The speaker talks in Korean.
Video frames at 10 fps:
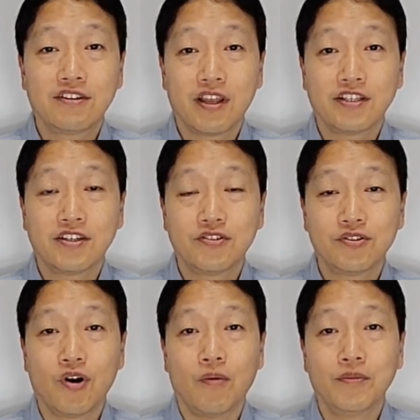되실
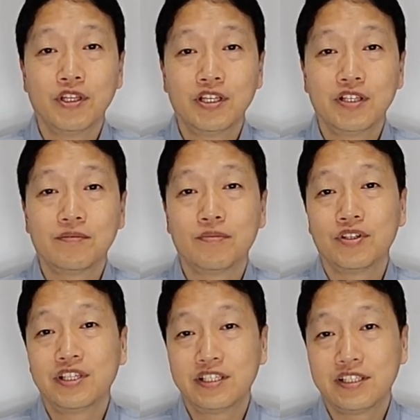수 없는
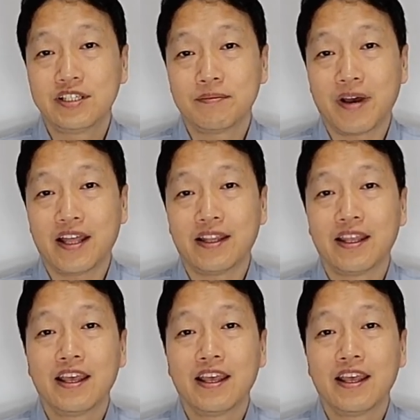분이시지만